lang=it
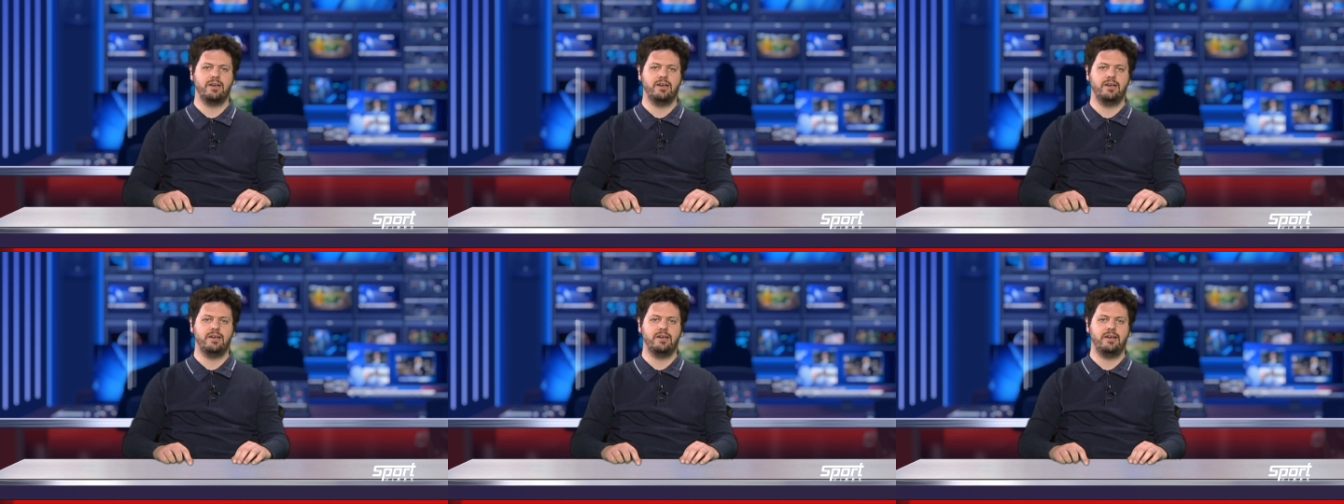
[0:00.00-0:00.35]

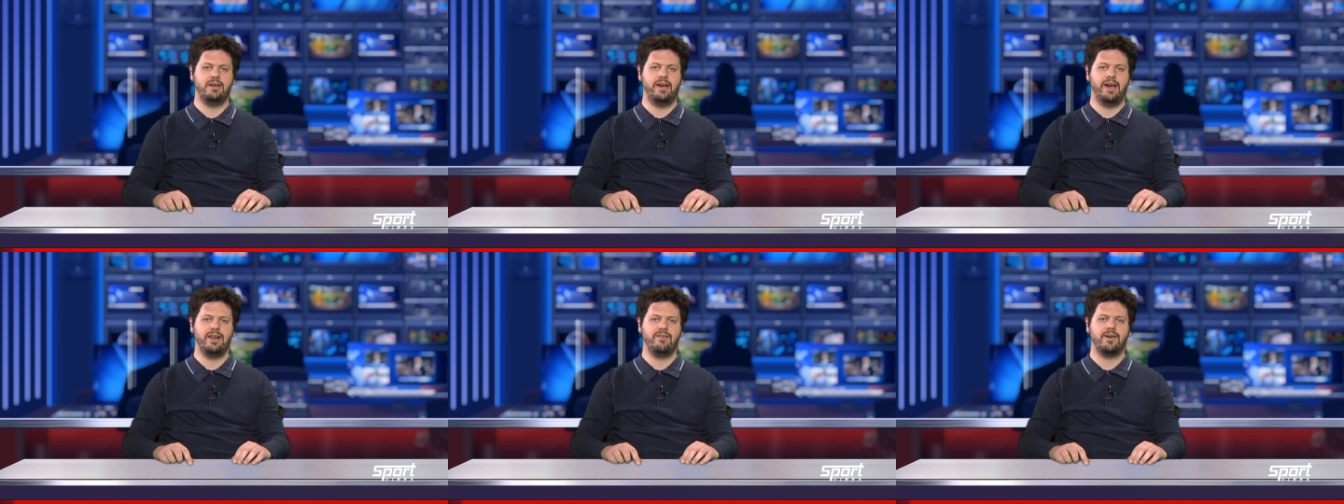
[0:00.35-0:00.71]

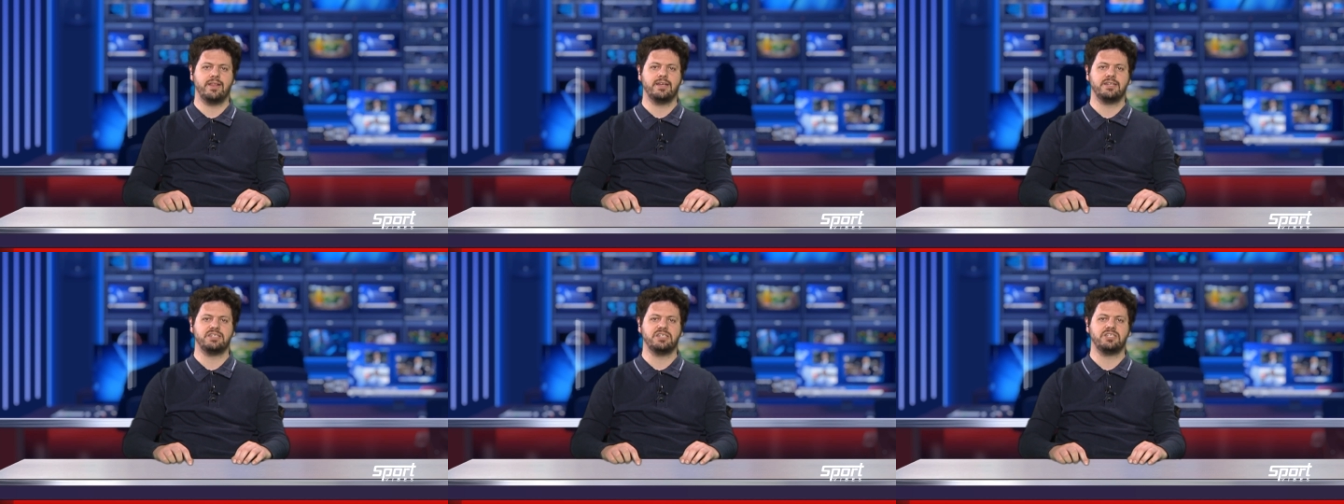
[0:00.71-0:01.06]
che è
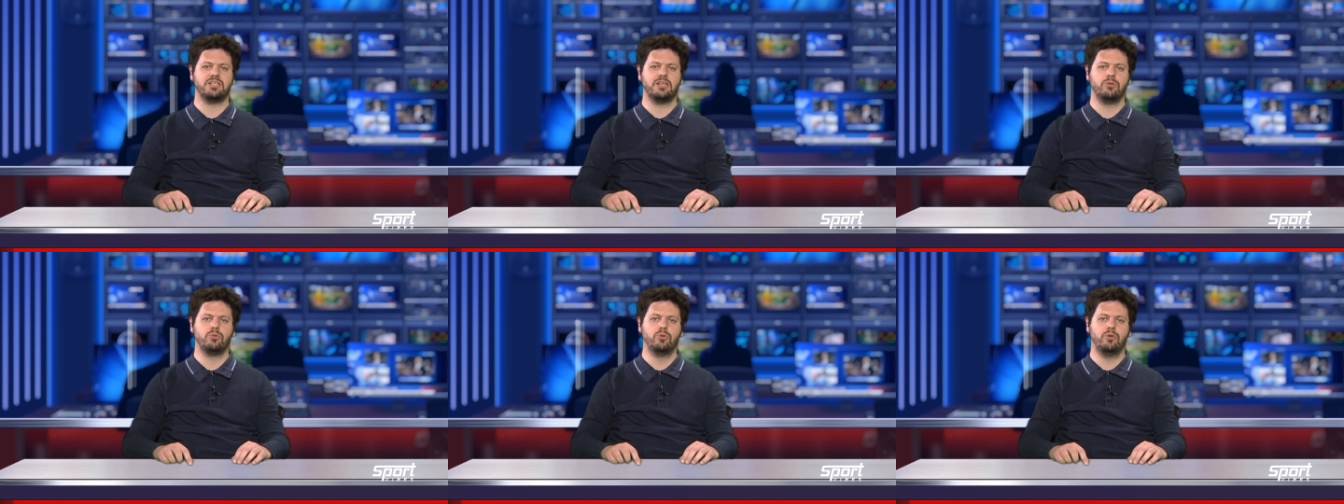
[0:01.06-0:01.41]
arrivata a
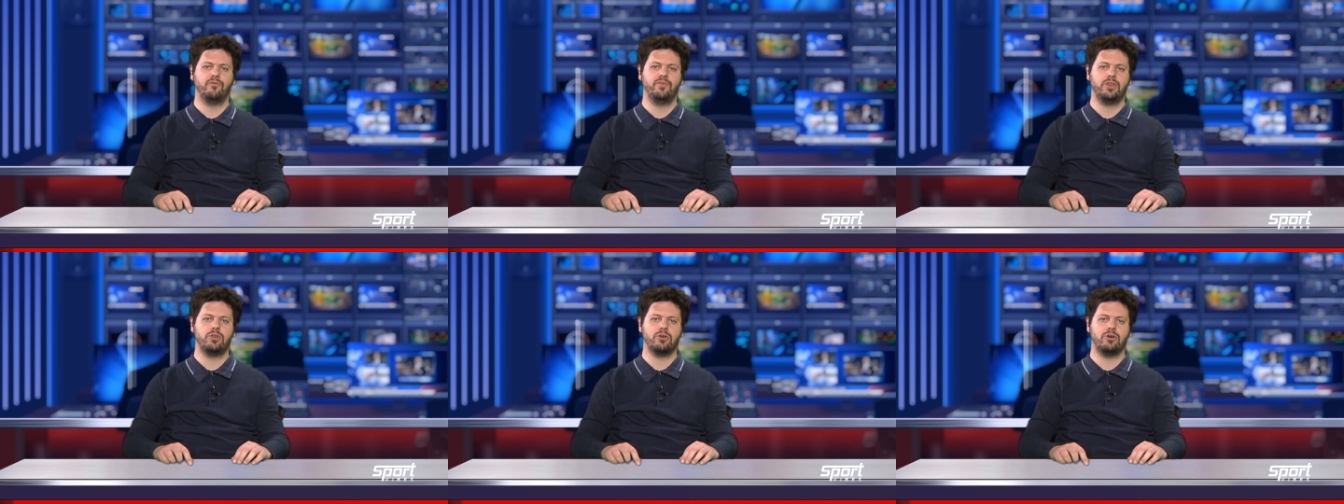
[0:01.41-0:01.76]

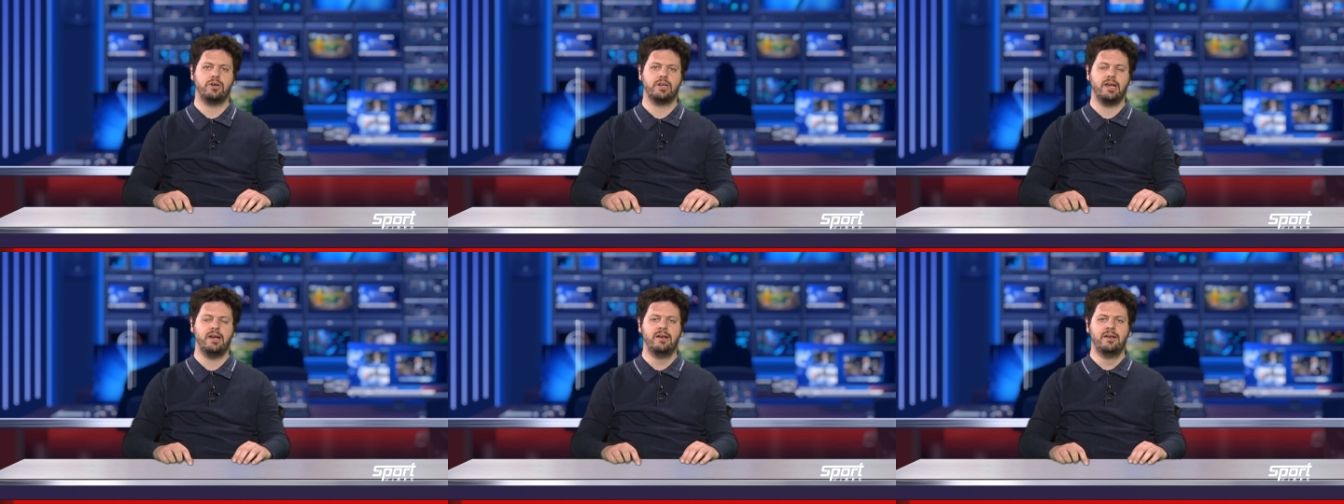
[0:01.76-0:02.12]
61
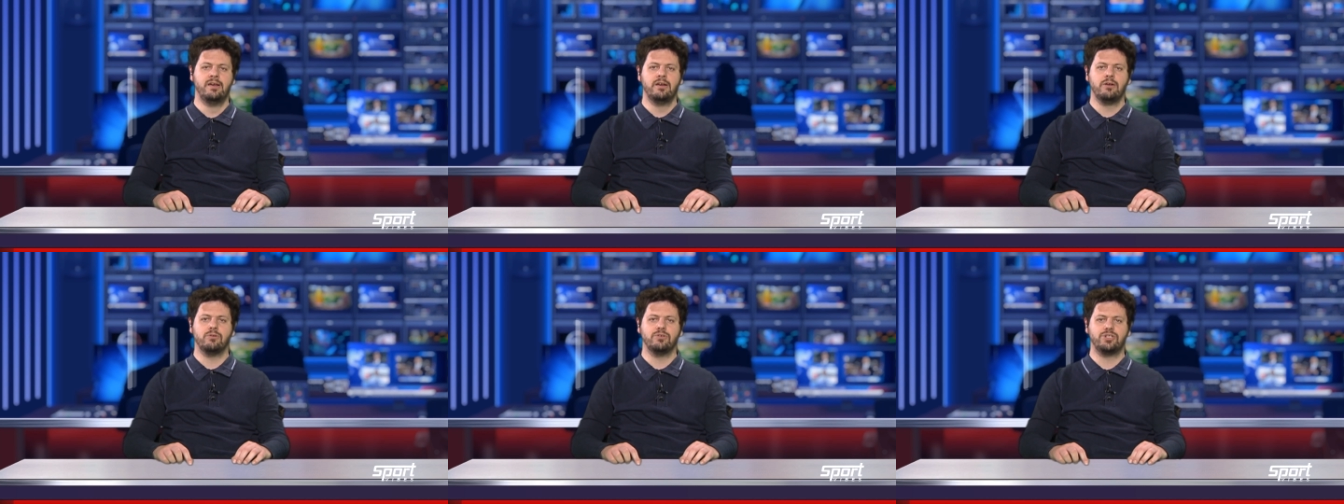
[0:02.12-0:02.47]
vittorie
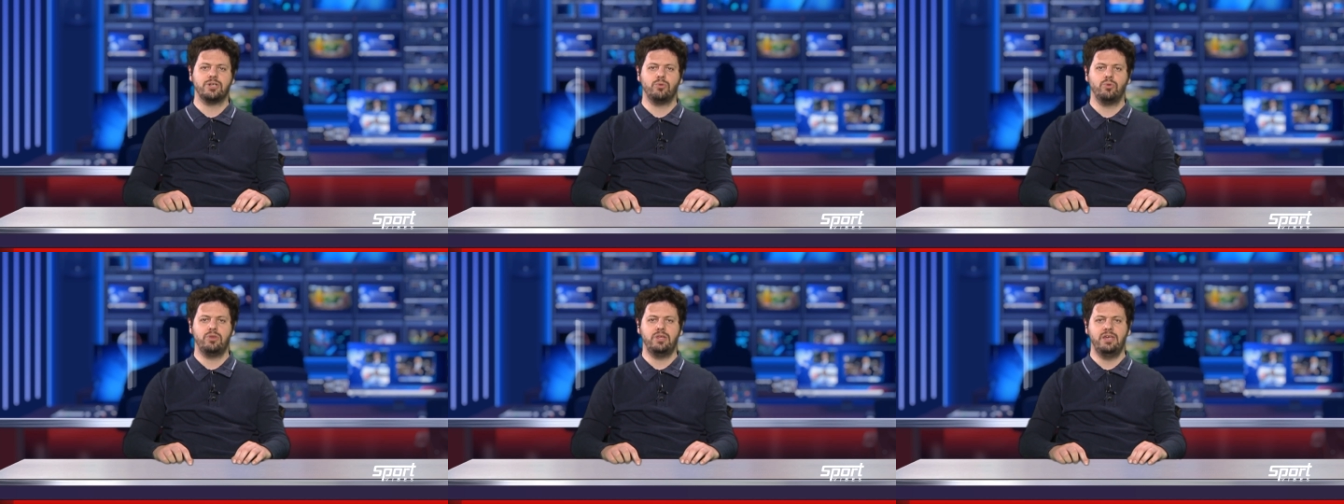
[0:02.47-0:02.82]

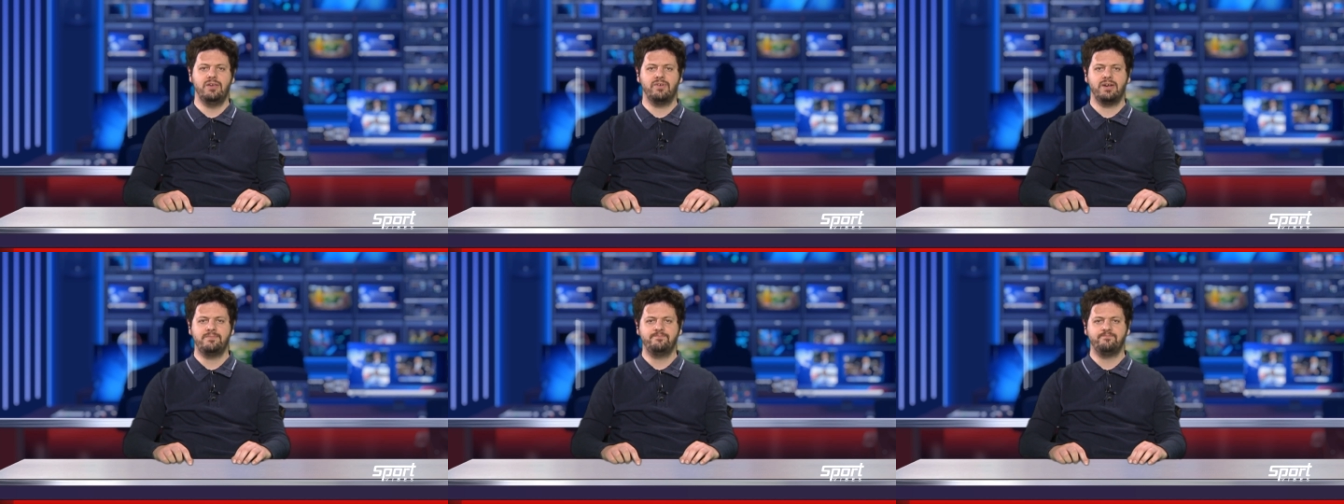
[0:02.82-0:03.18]

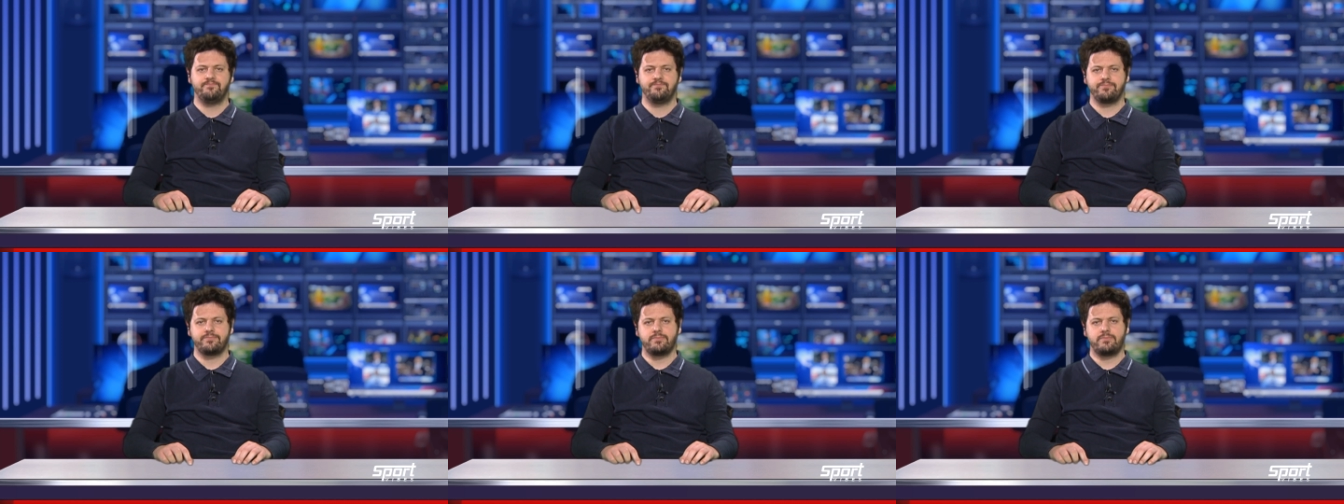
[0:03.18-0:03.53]

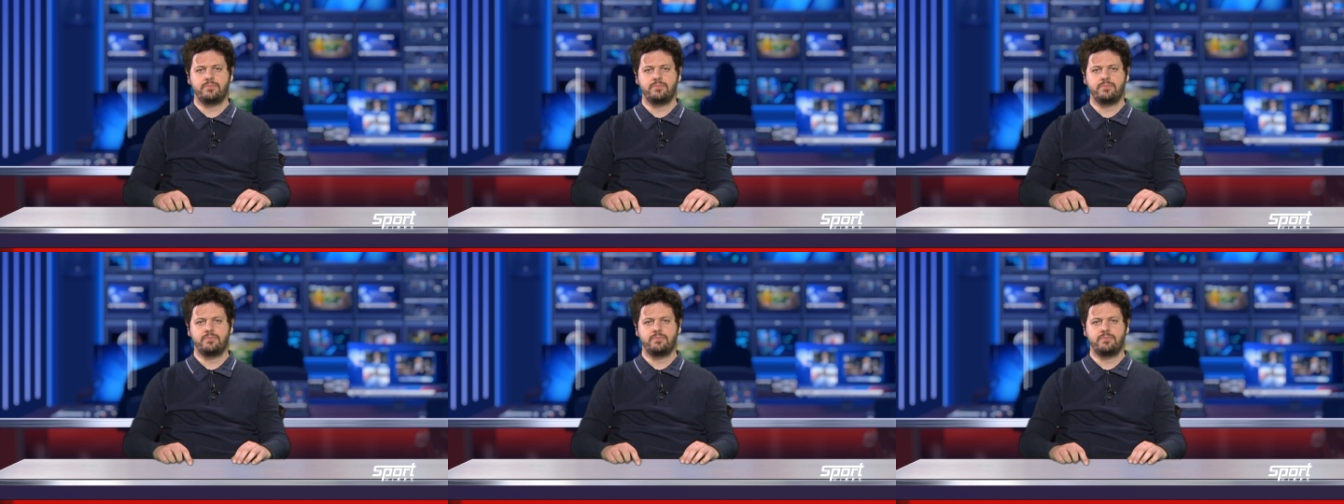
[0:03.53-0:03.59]
consecutive,